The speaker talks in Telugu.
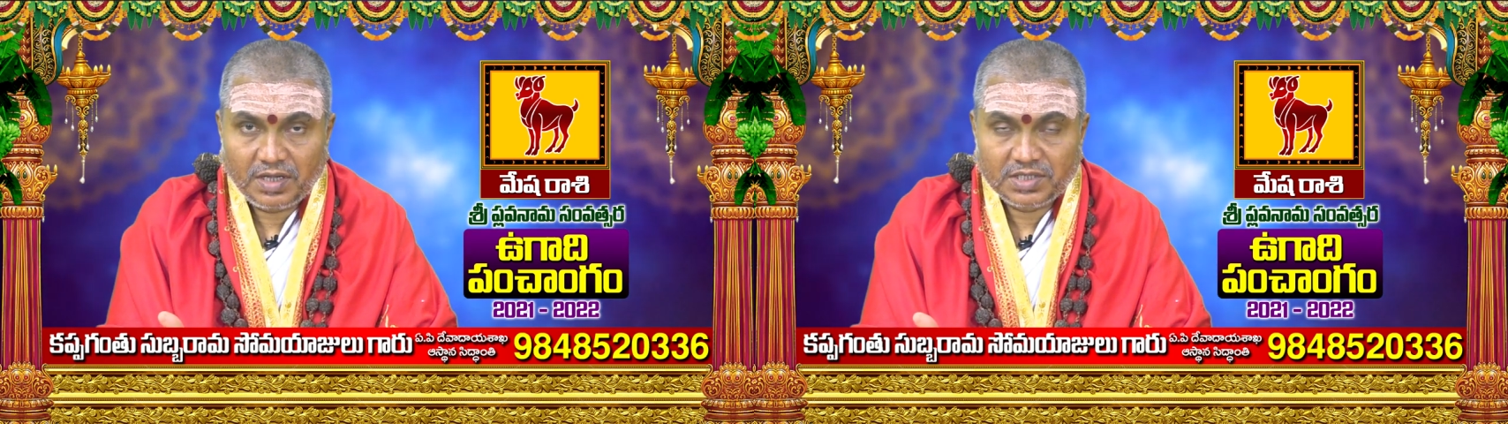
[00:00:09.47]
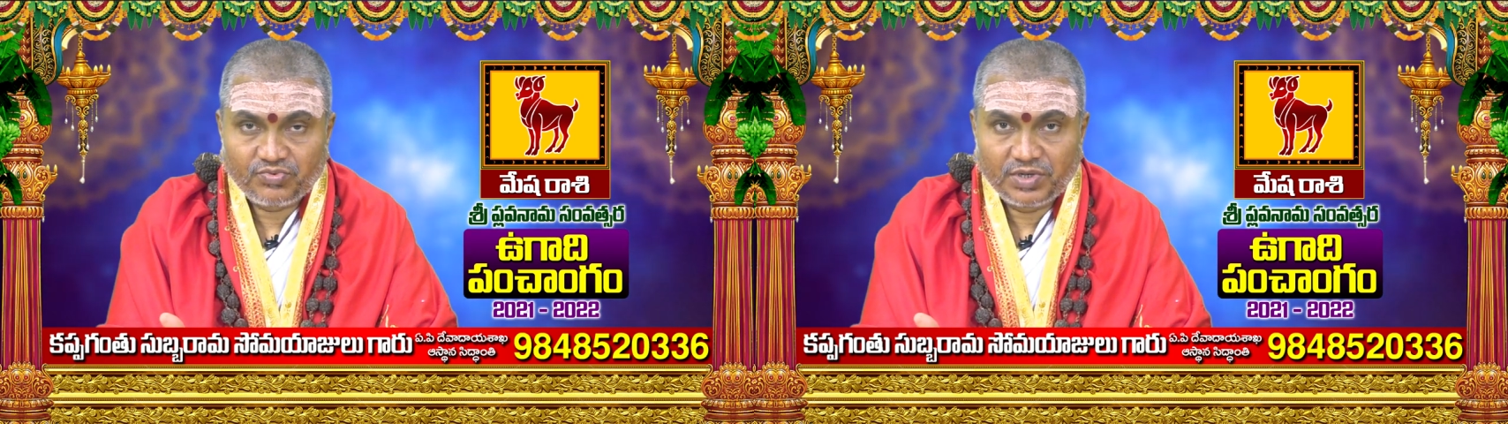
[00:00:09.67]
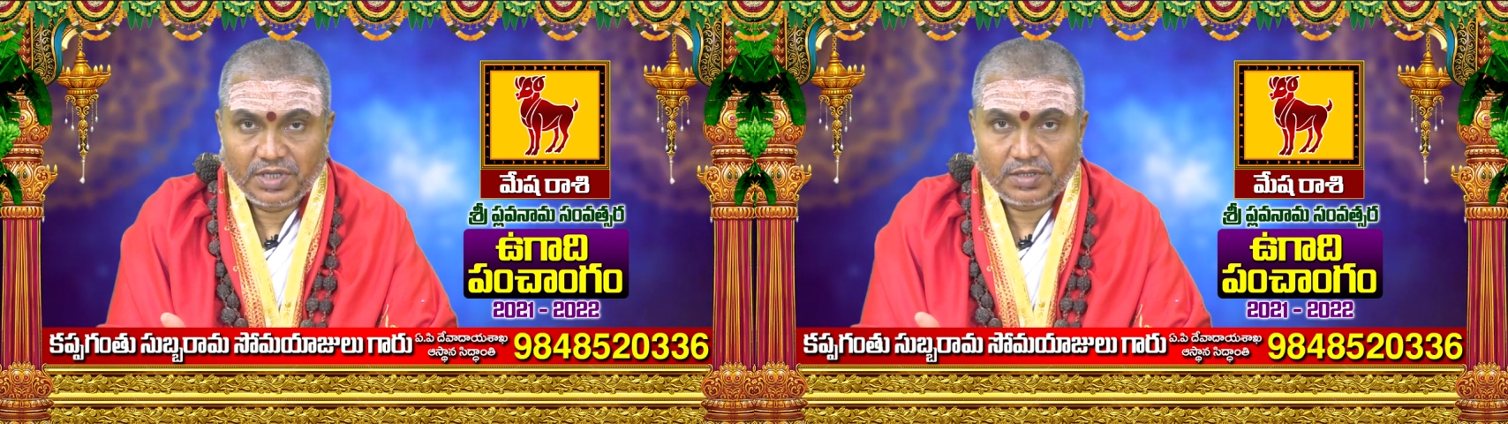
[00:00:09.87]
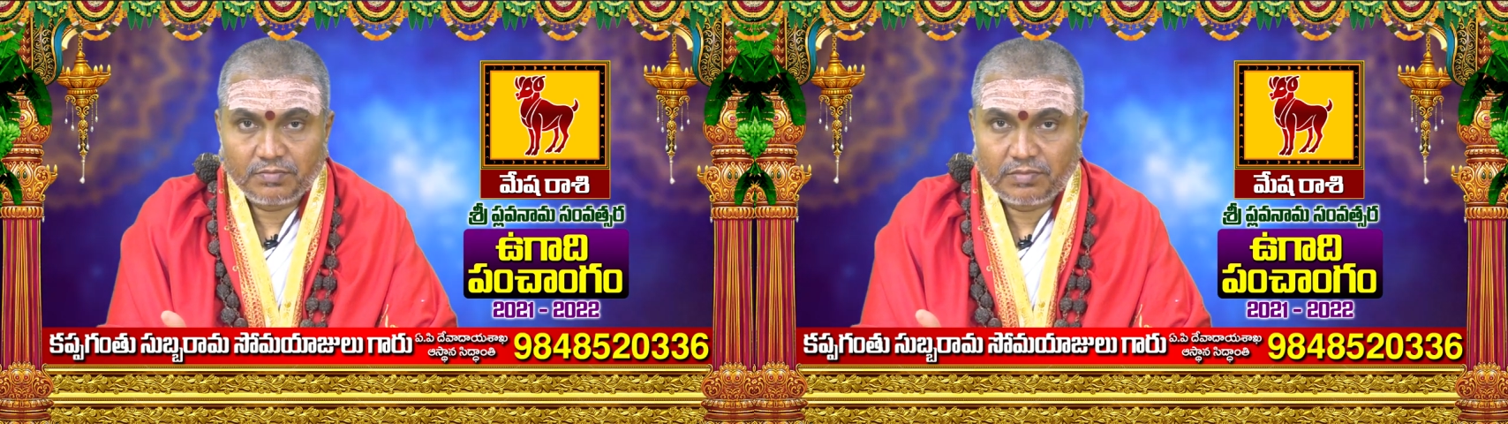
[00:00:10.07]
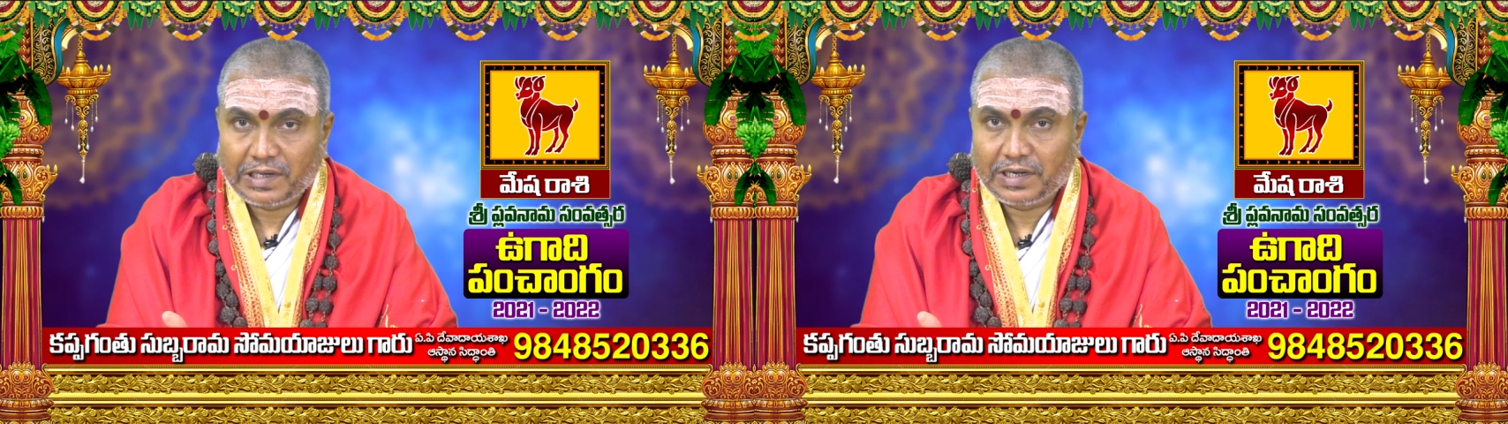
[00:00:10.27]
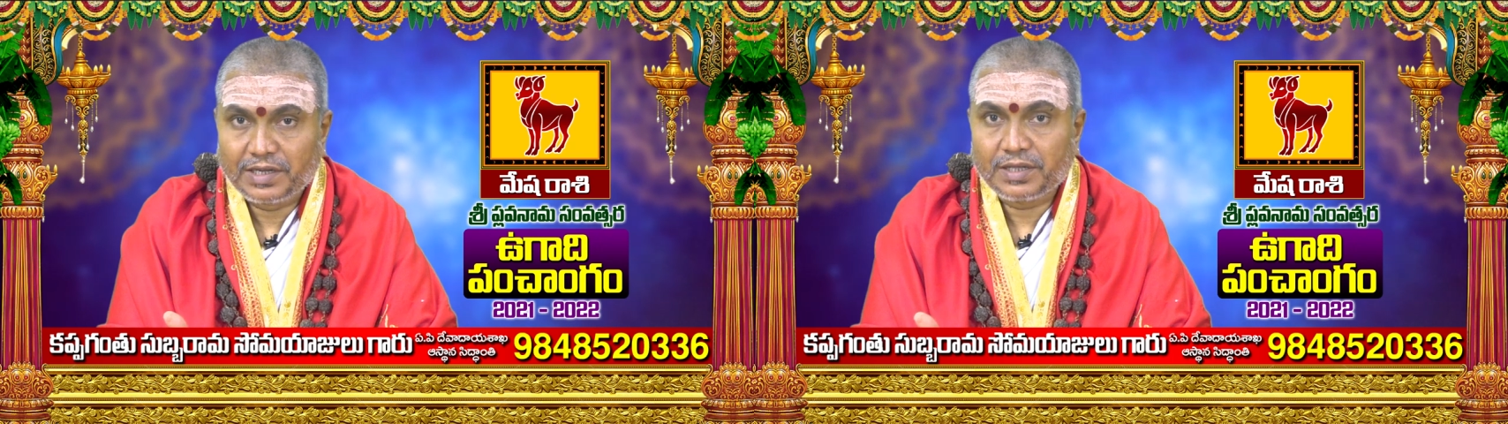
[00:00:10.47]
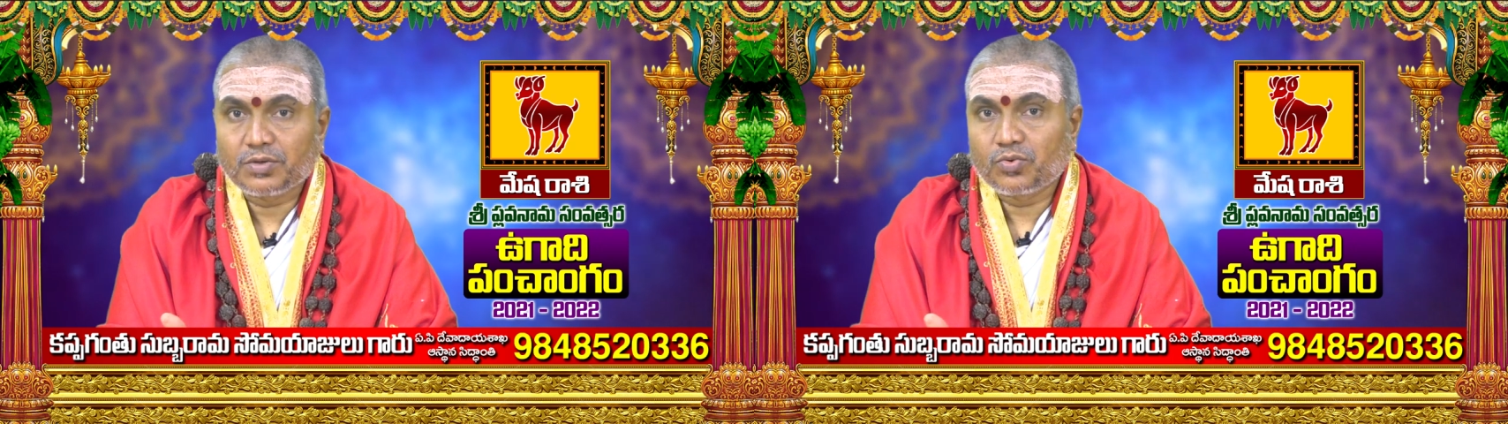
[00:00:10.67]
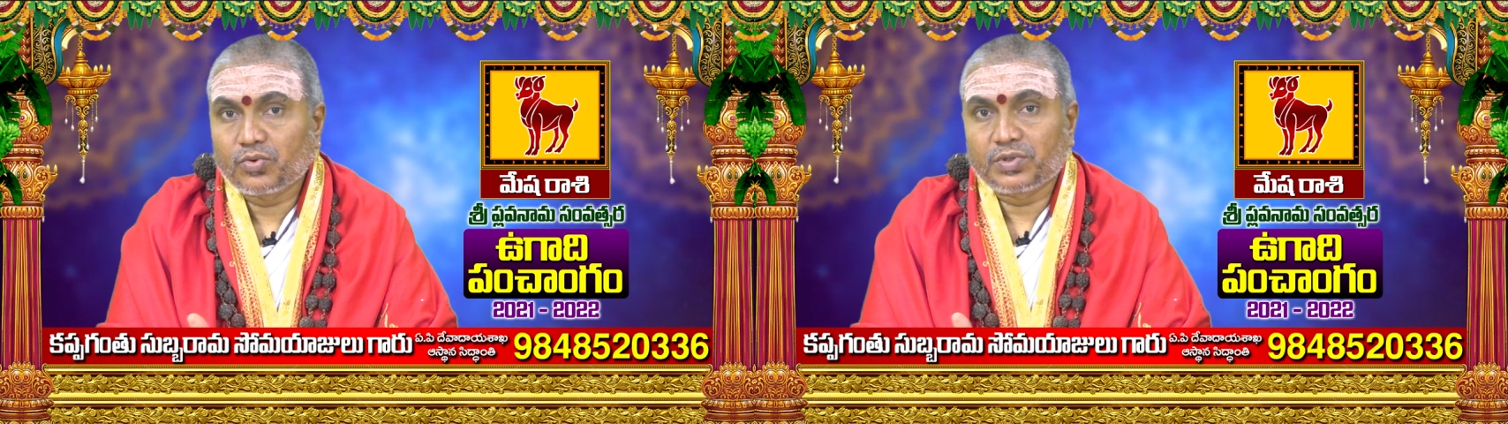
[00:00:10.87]
అశ్వని భరణి
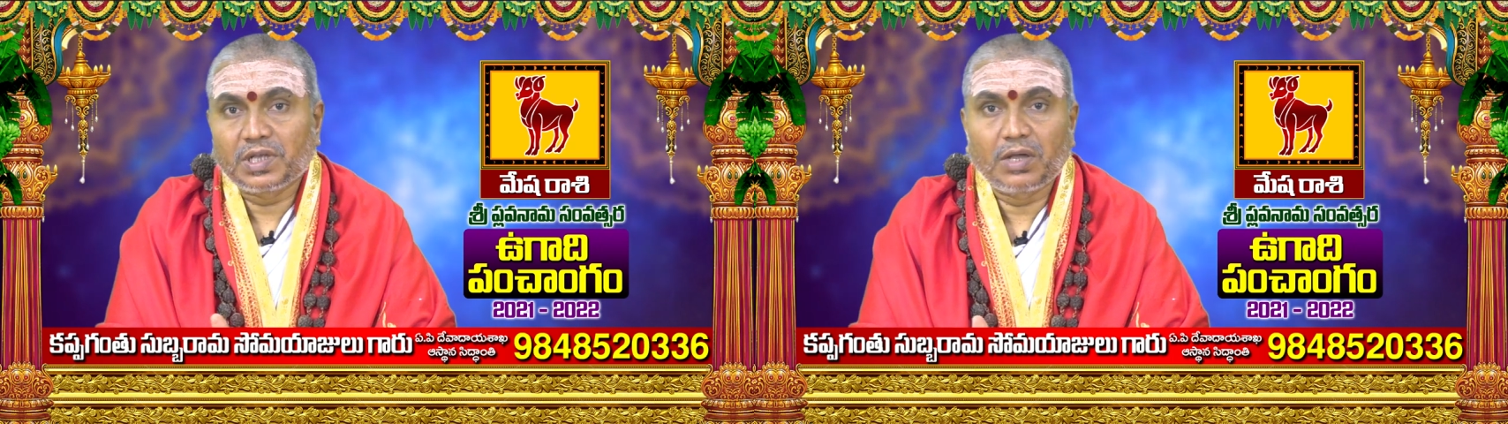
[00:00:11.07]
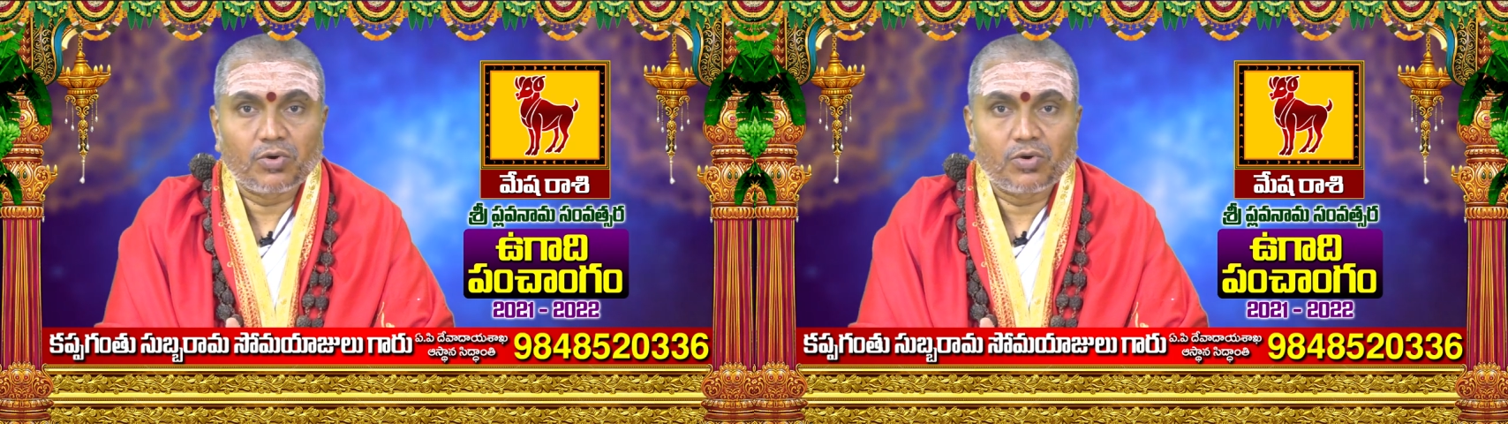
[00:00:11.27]
కుర్తిగా